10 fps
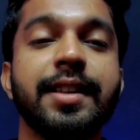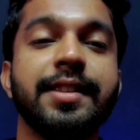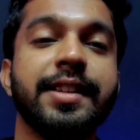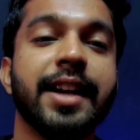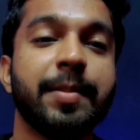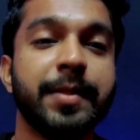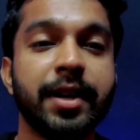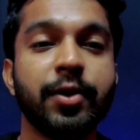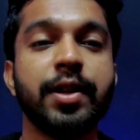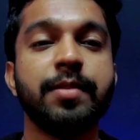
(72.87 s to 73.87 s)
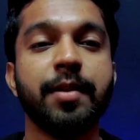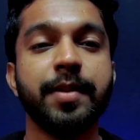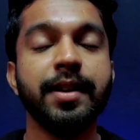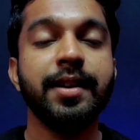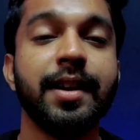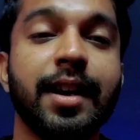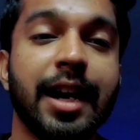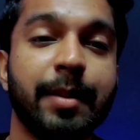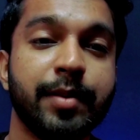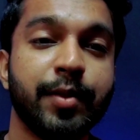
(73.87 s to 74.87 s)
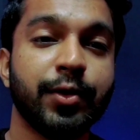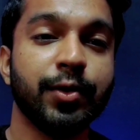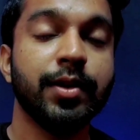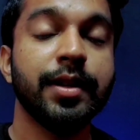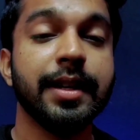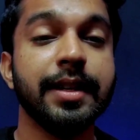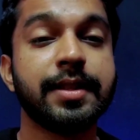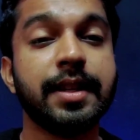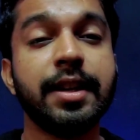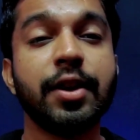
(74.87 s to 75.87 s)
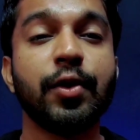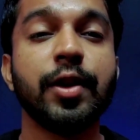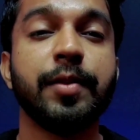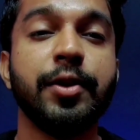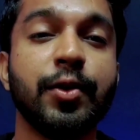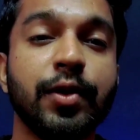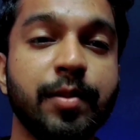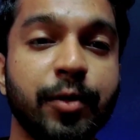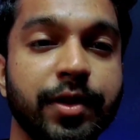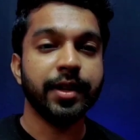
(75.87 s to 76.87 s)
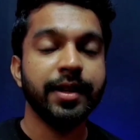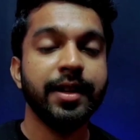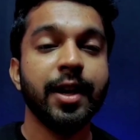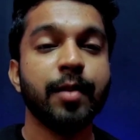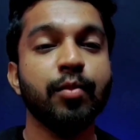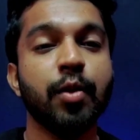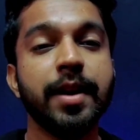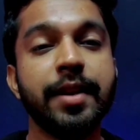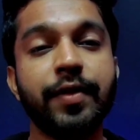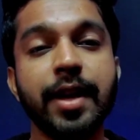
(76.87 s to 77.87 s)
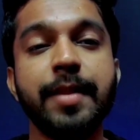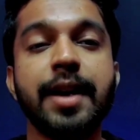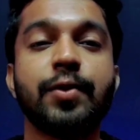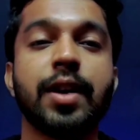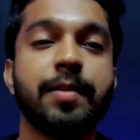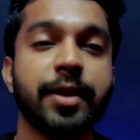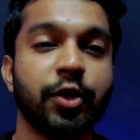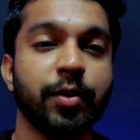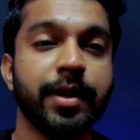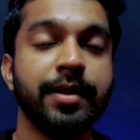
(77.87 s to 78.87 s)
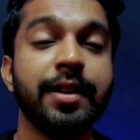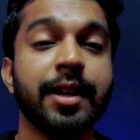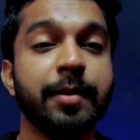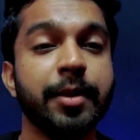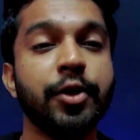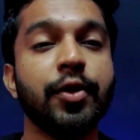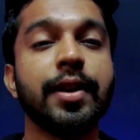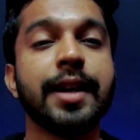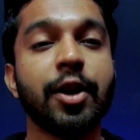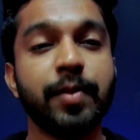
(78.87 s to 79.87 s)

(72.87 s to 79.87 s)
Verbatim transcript: যে আপনারাও কিভাবে আমার মতো স্ক্রিন রেকর্ডিং ভিডিওগুলির মধ্যে মোবাইল ফ্রেম অ্যাড করার মাধ্যমে ভিডিওগুলিকে আরও